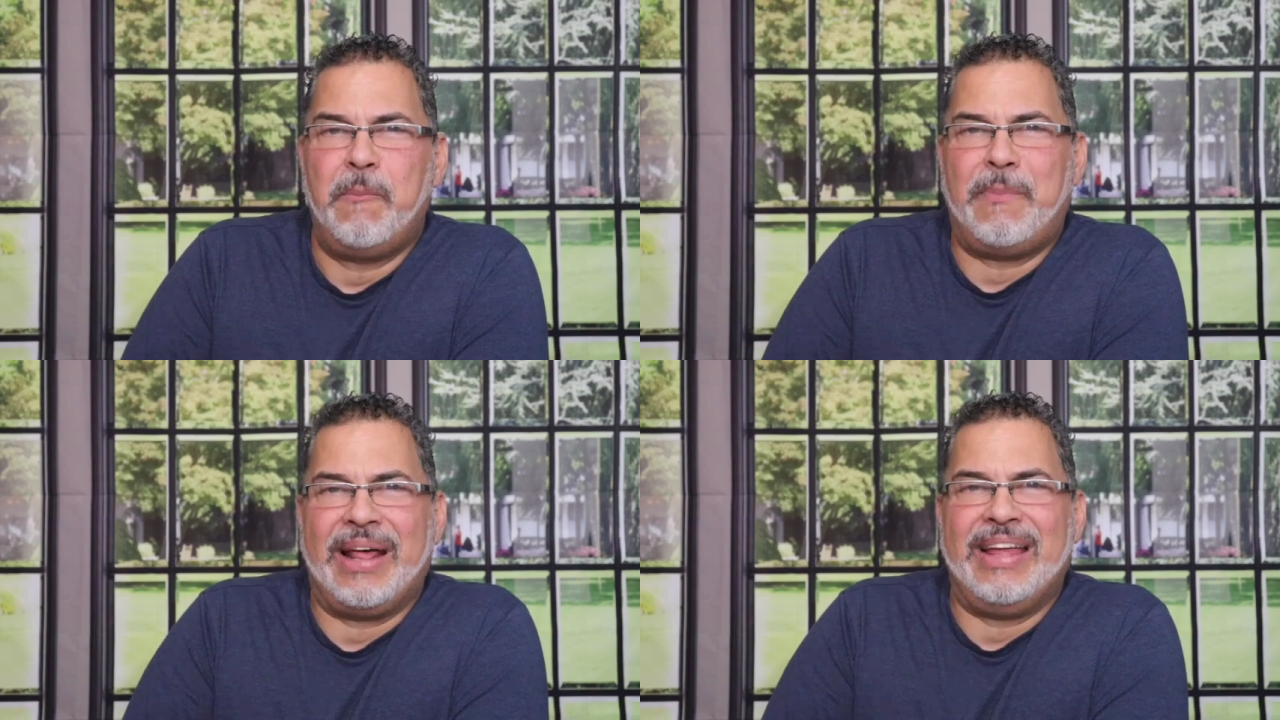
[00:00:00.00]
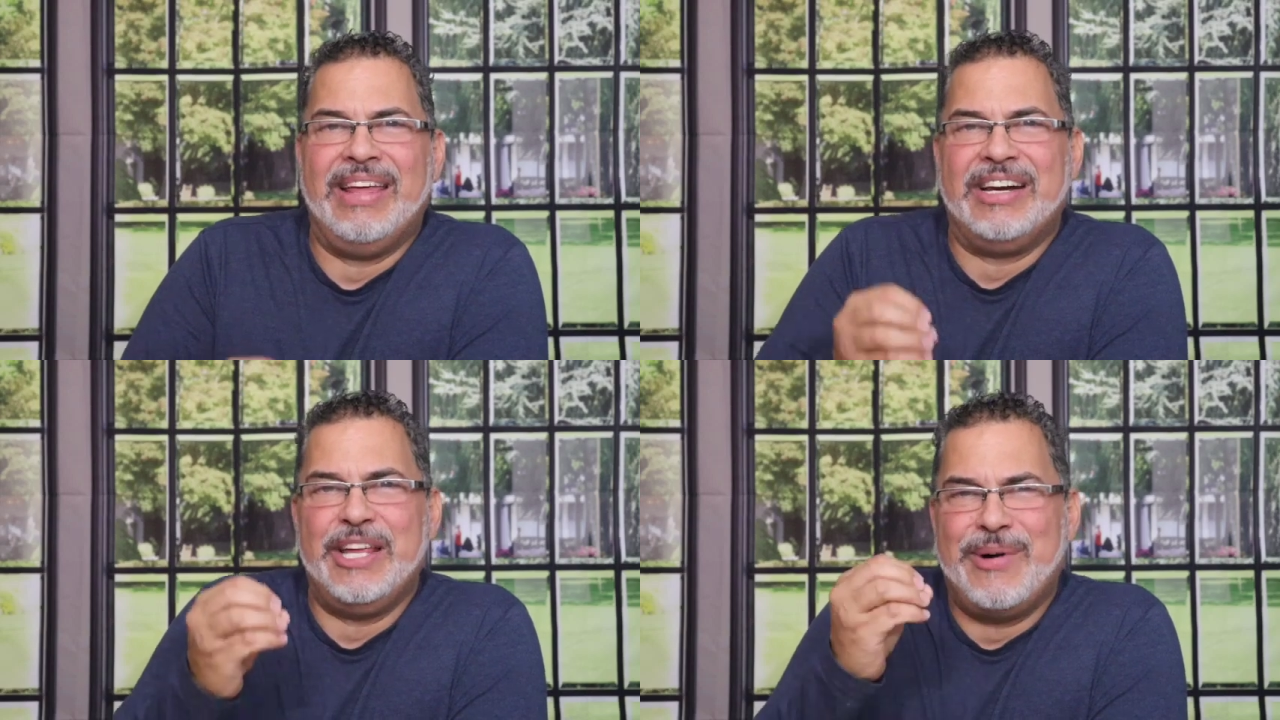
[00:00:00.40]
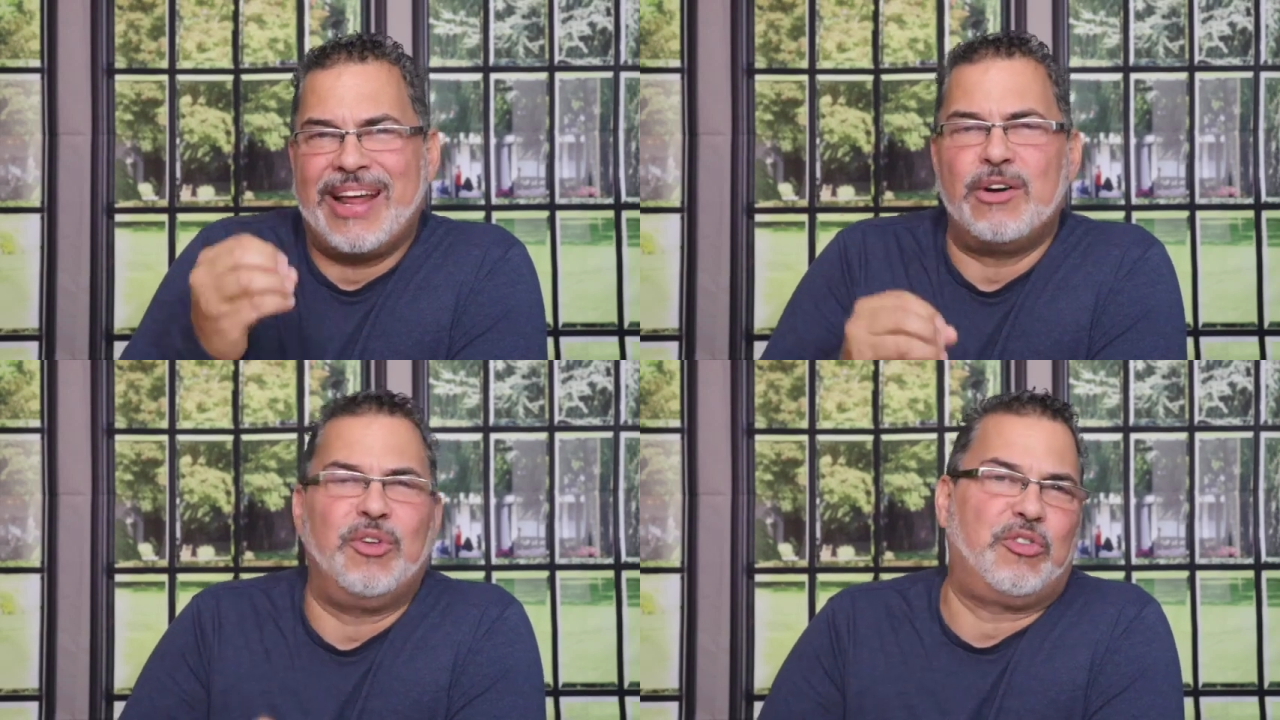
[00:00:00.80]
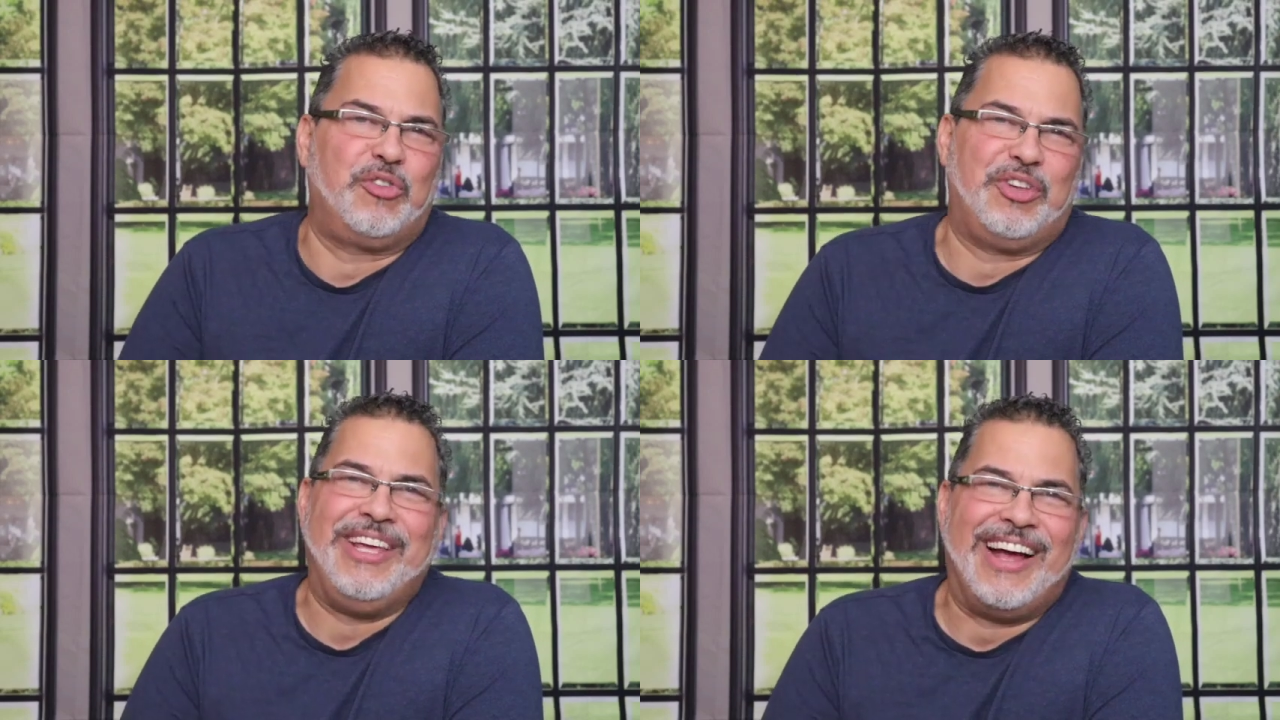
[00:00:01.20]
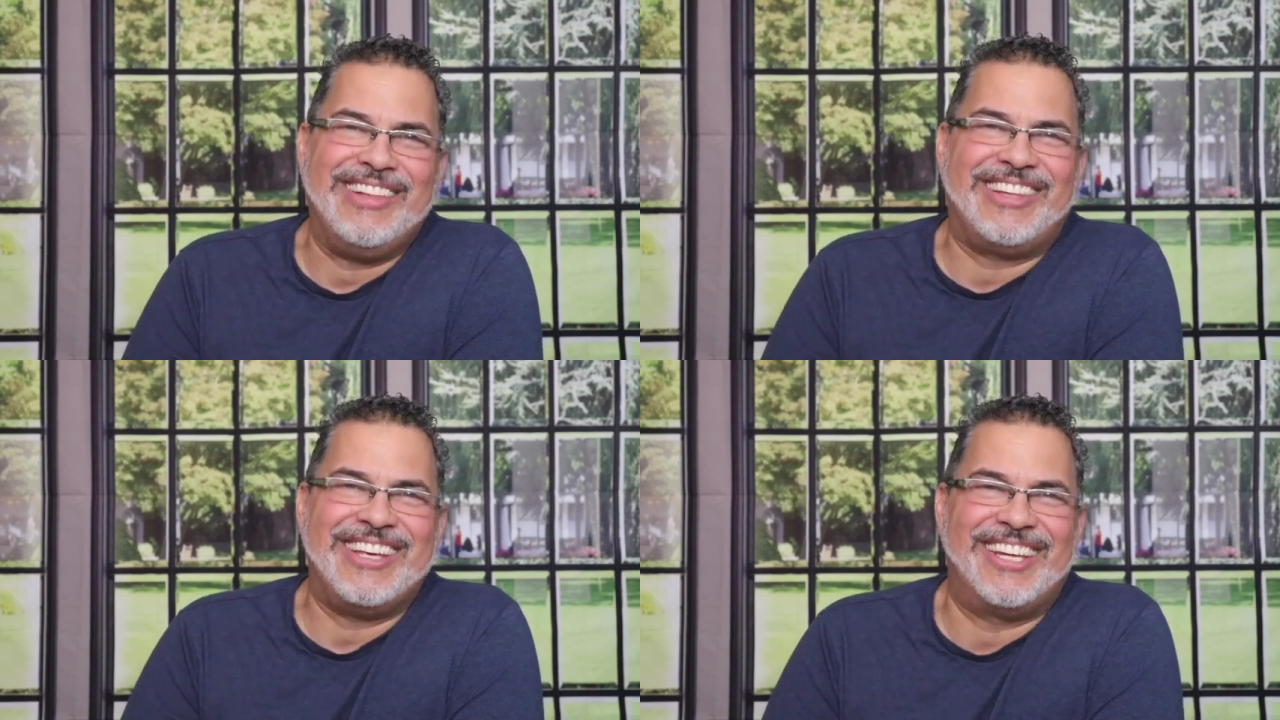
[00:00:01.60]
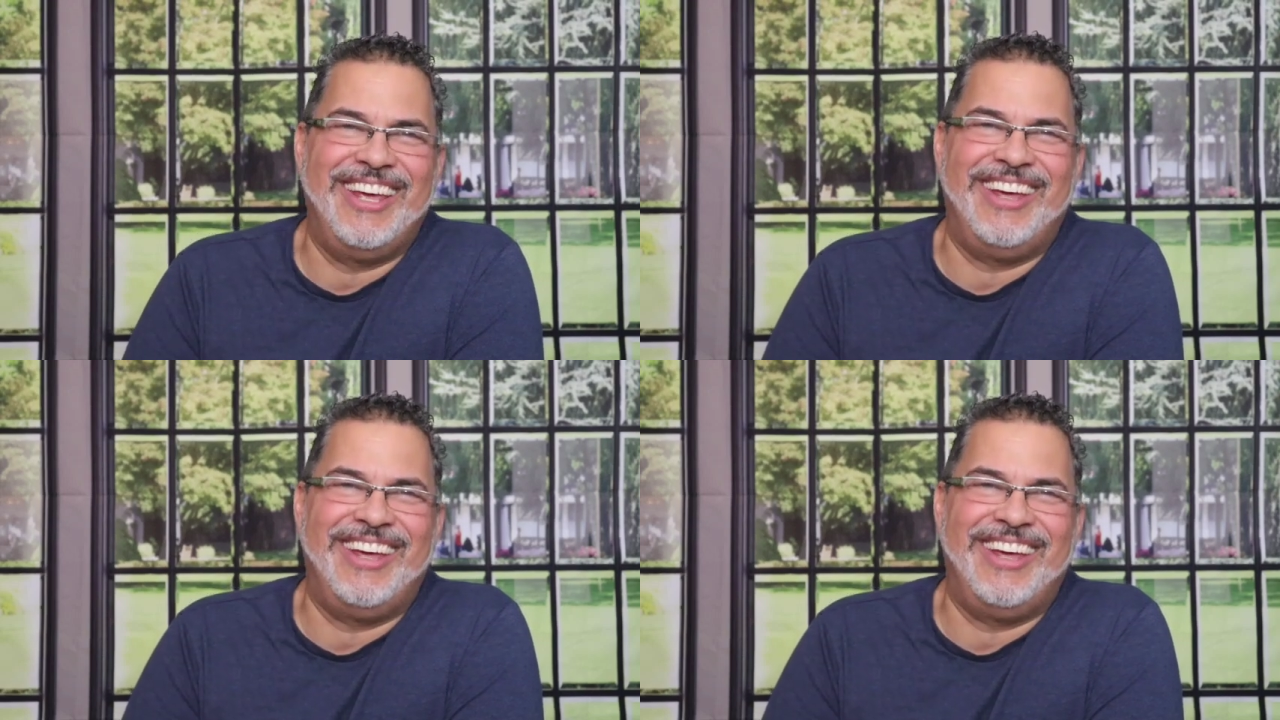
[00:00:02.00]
para derribar a nuestros gigantes.